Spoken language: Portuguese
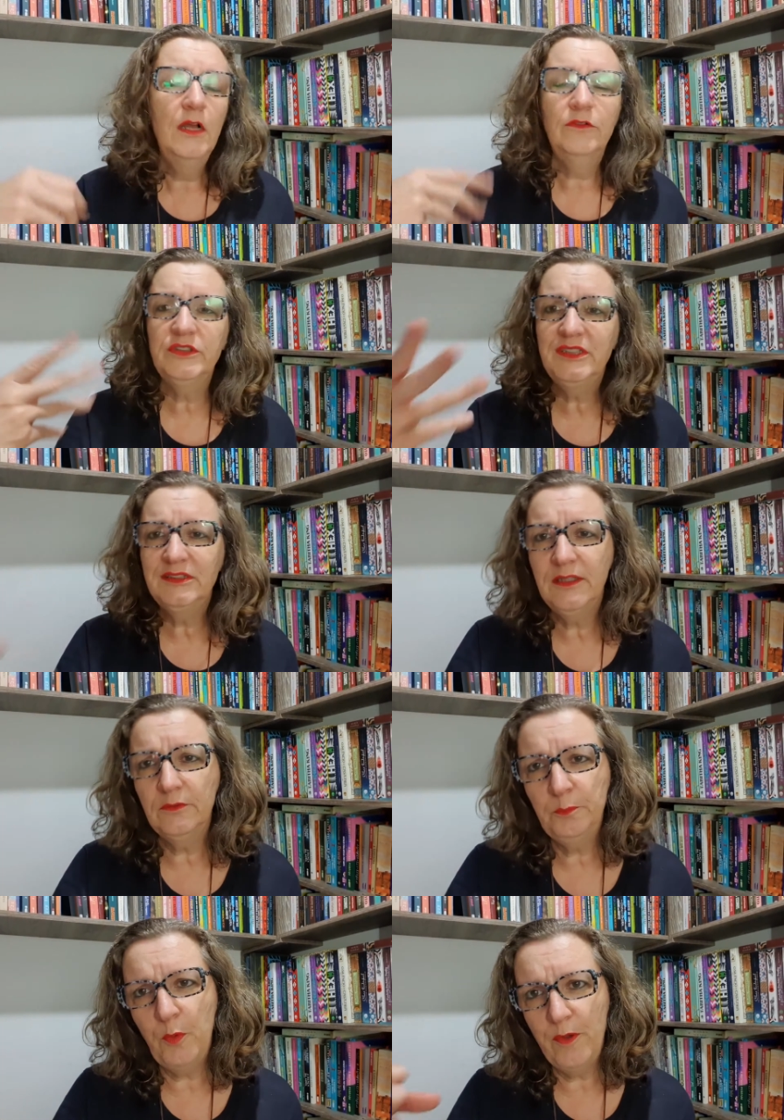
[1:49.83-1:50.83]
você citar
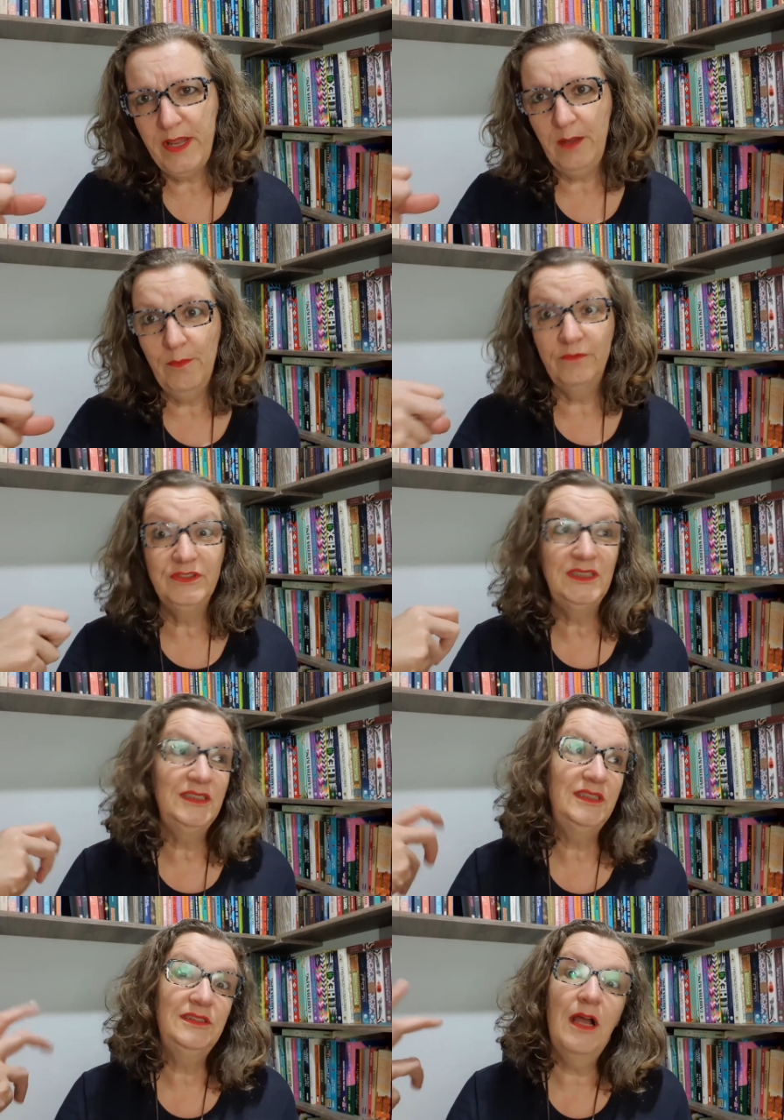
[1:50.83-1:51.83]
um poema, você
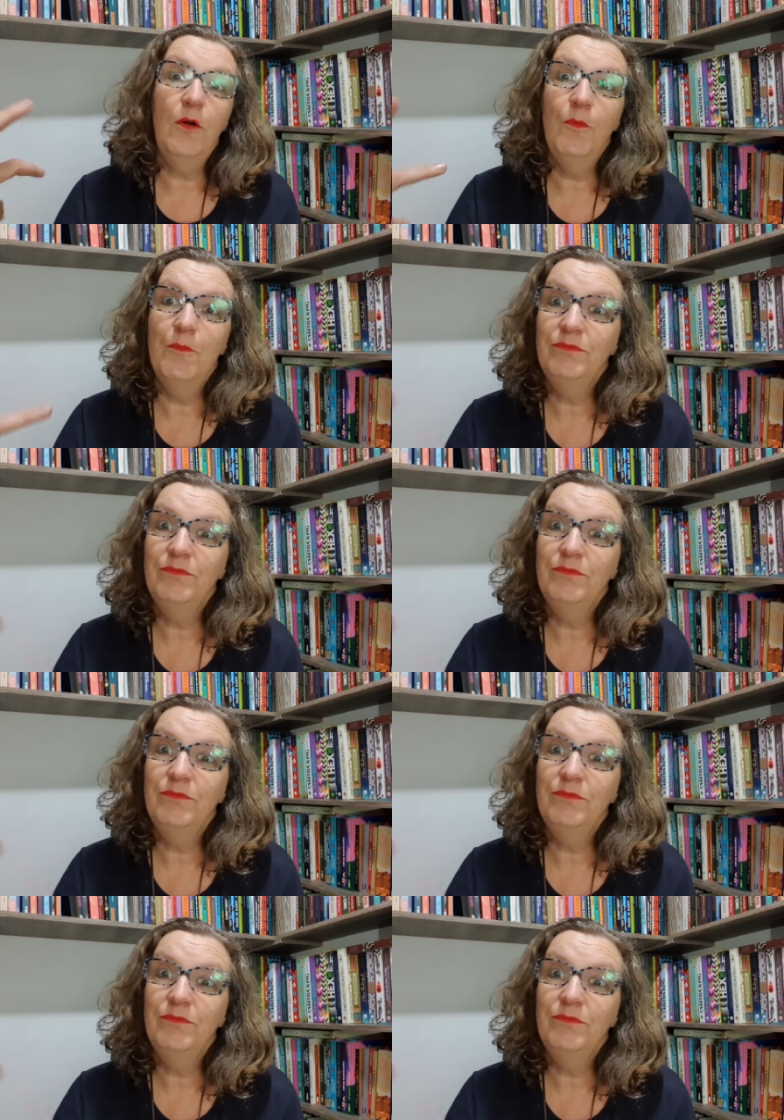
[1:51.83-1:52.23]
citar um